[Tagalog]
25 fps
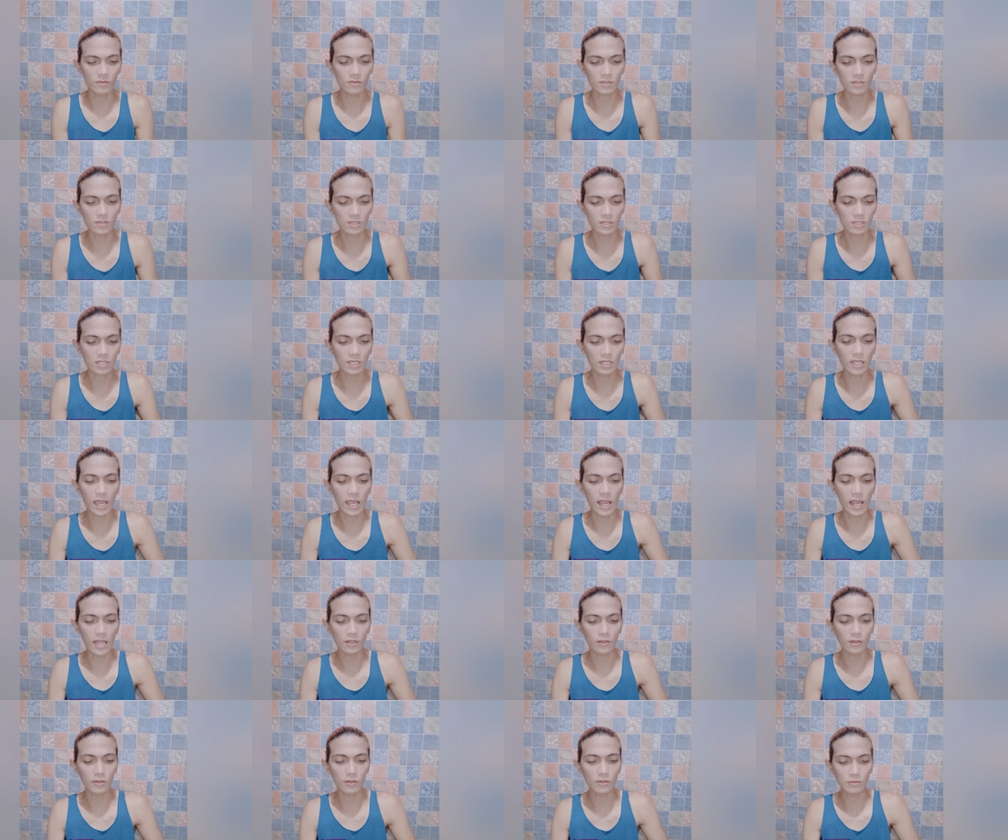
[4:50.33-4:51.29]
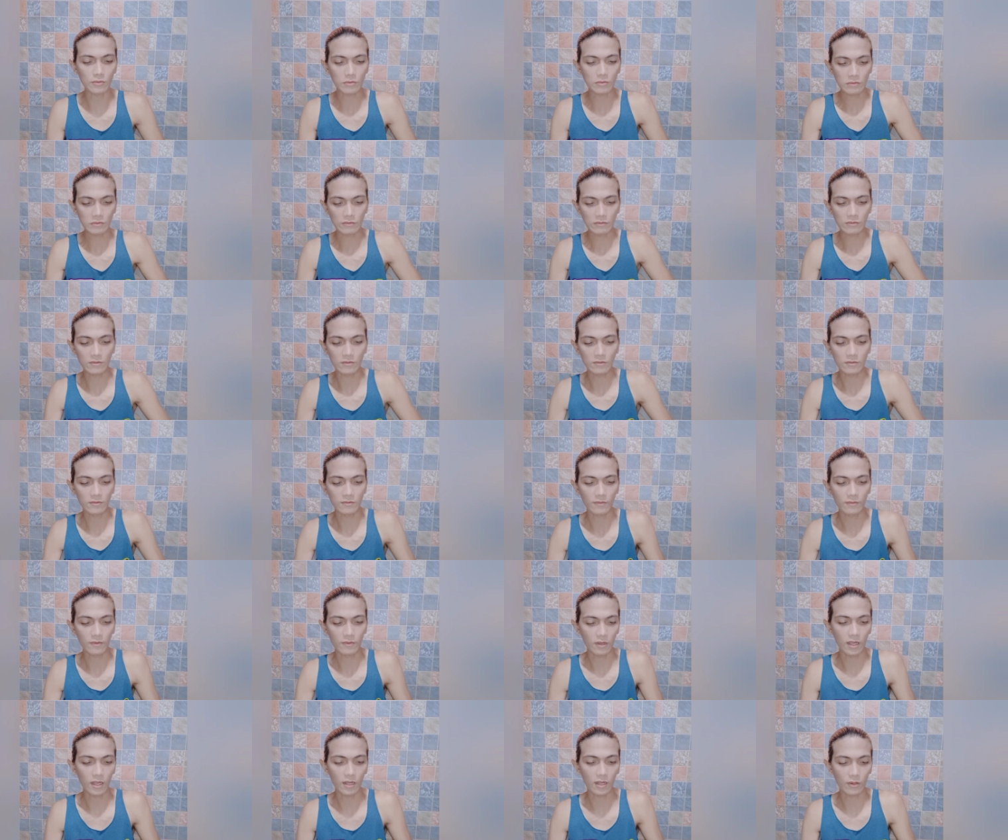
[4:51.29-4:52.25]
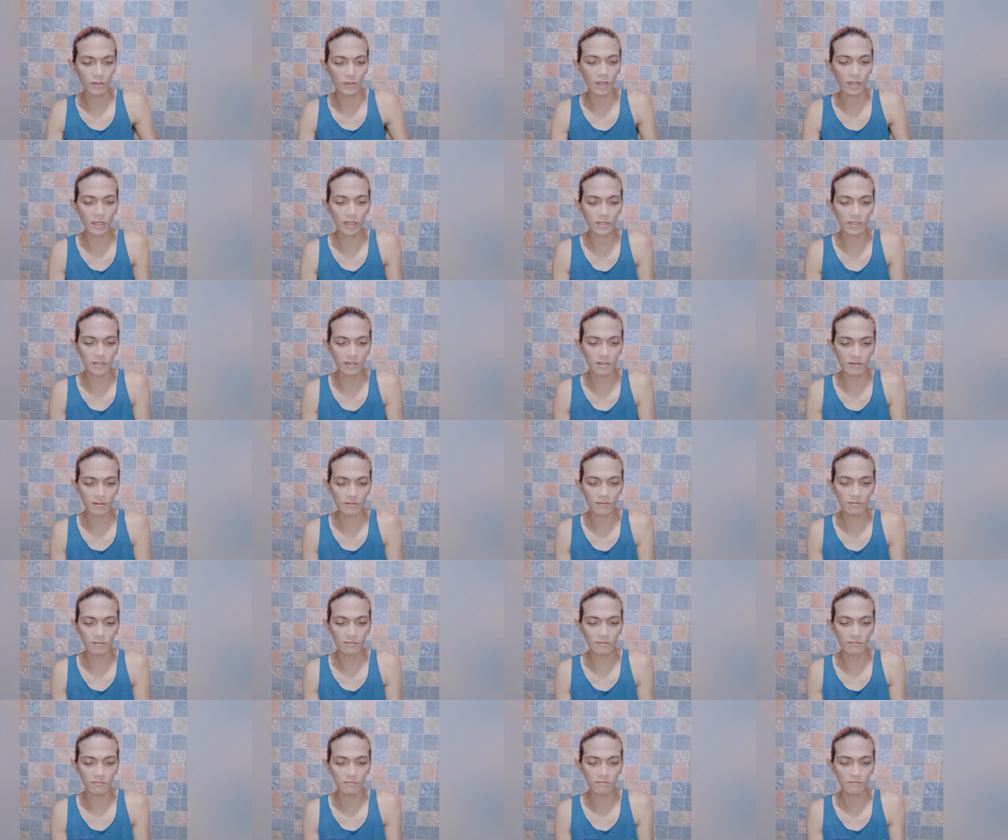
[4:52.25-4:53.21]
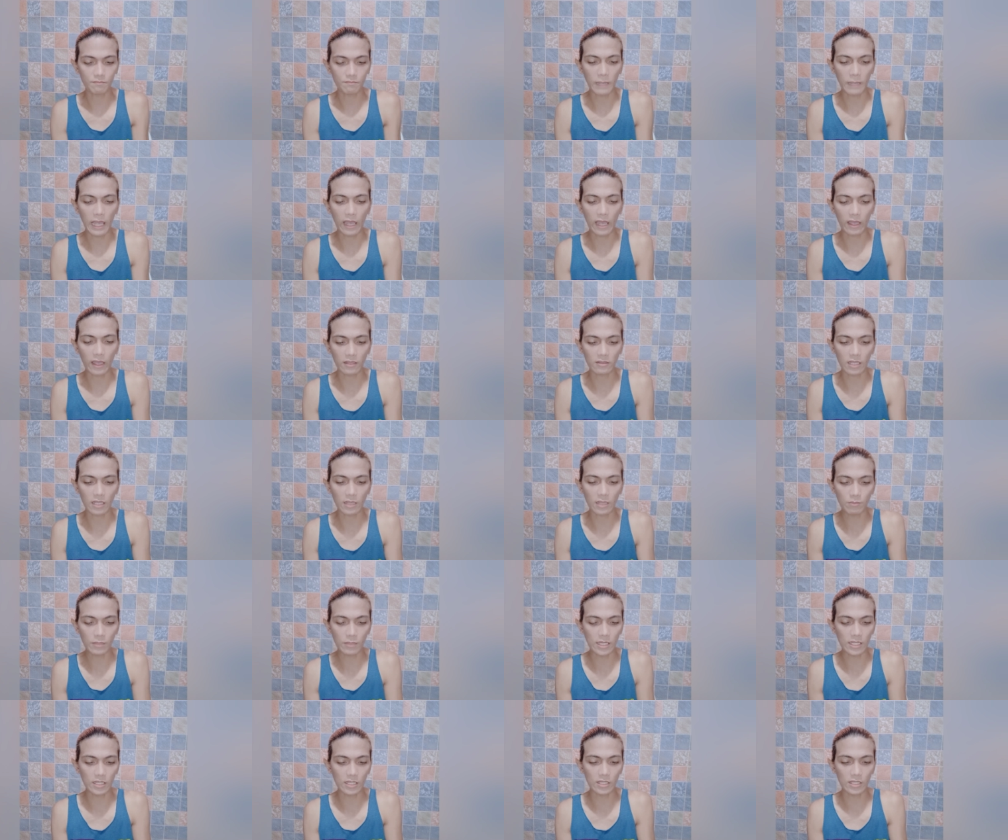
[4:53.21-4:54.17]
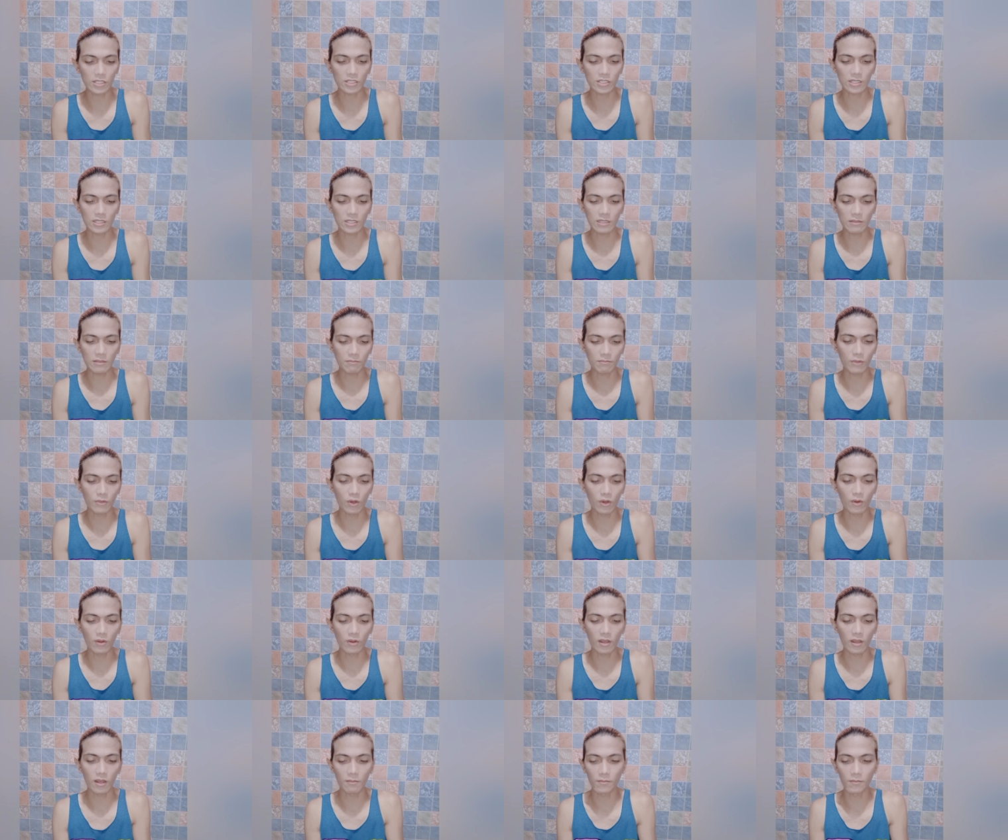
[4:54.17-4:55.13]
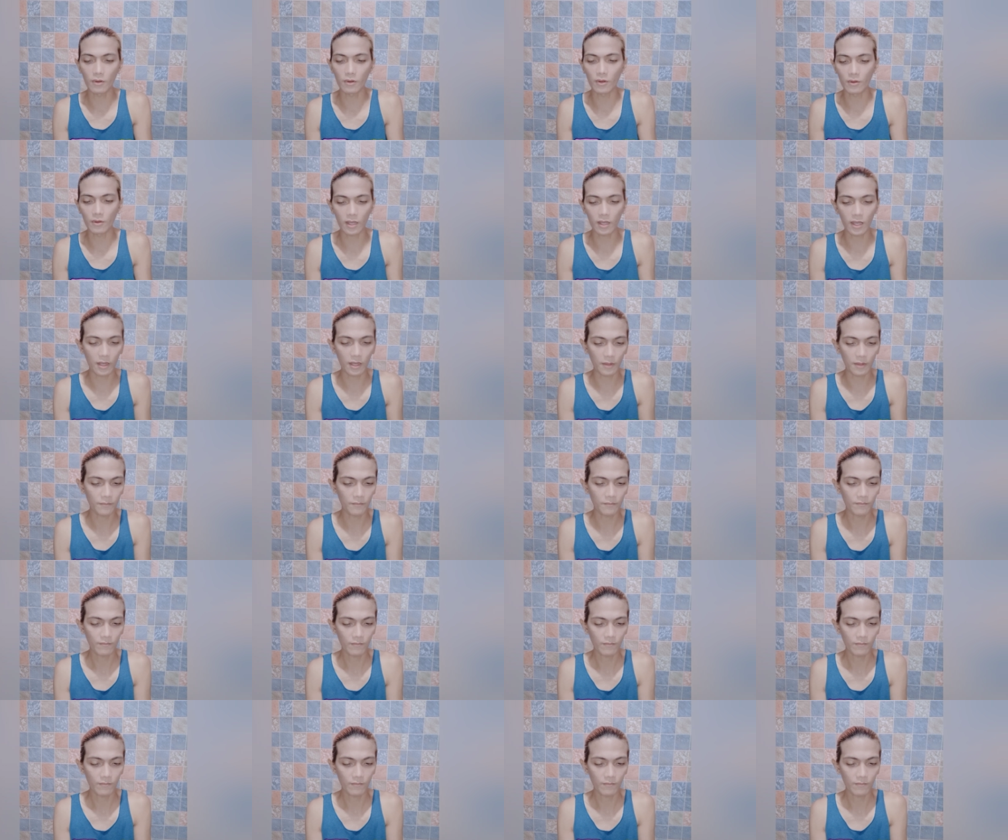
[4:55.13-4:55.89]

selyado yung ano naka packaging talaga siya ng bonggang-bongga. bongga